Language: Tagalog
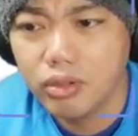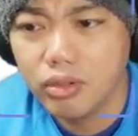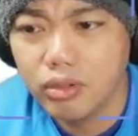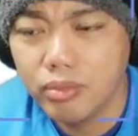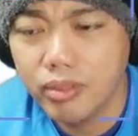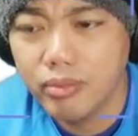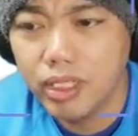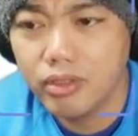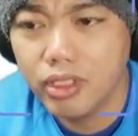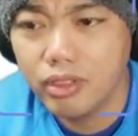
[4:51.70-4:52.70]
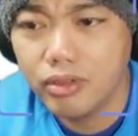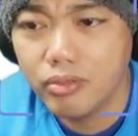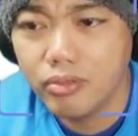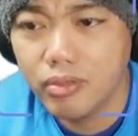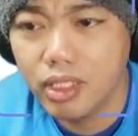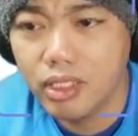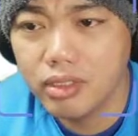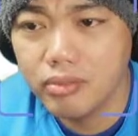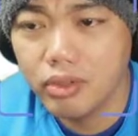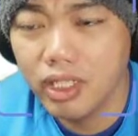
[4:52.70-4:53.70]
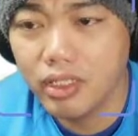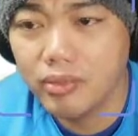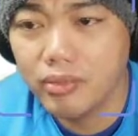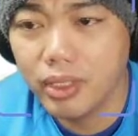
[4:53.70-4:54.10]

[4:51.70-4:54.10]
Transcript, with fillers: kung may bangko ka, yung bank mo ang